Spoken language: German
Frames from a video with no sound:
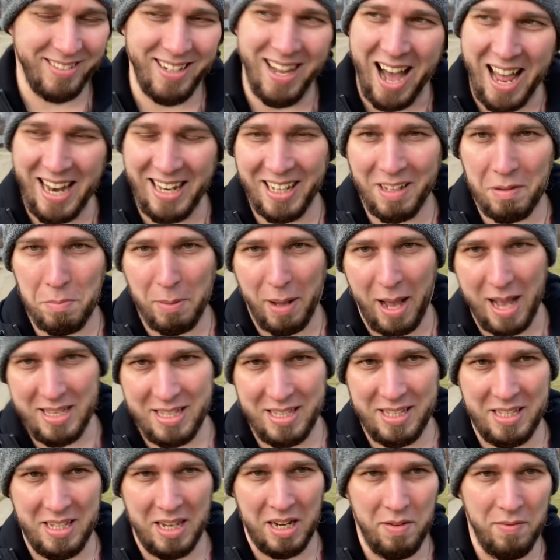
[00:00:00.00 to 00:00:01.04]
andere
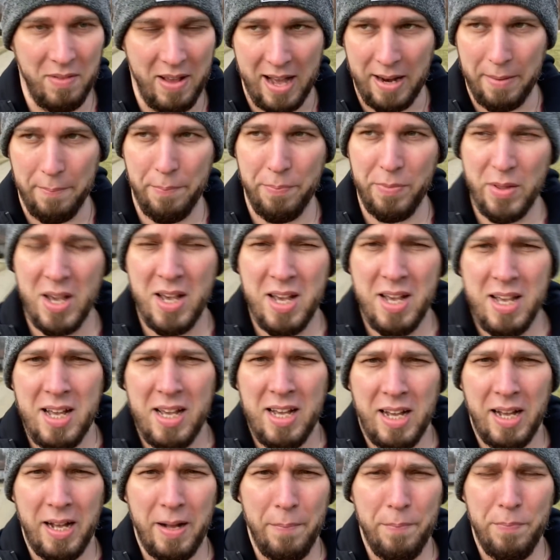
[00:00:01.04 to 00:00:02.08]
Preise sehen werden.
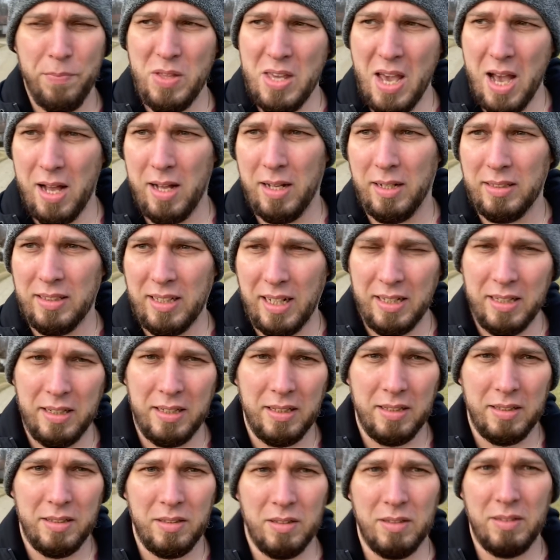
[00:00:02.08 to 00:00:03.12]
Ähm, ja,
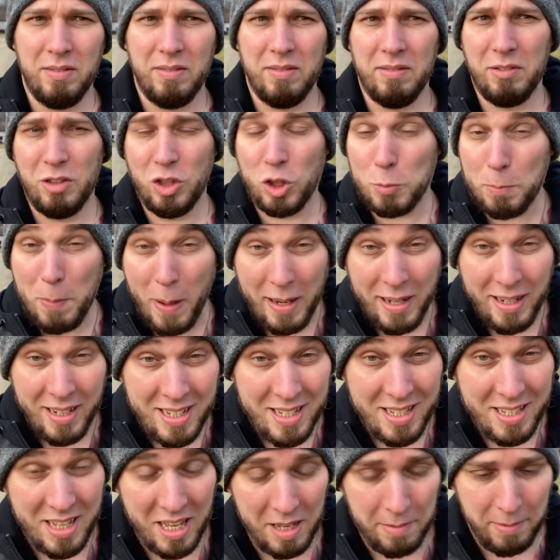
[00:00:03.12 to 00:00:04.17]
dann
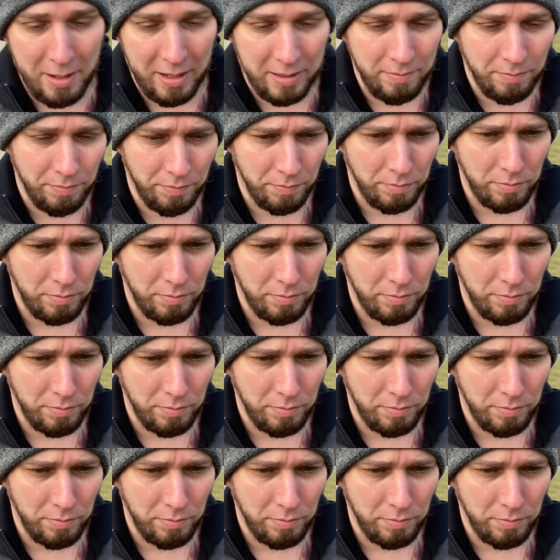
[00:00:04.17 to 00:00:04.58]
spannendes Thema.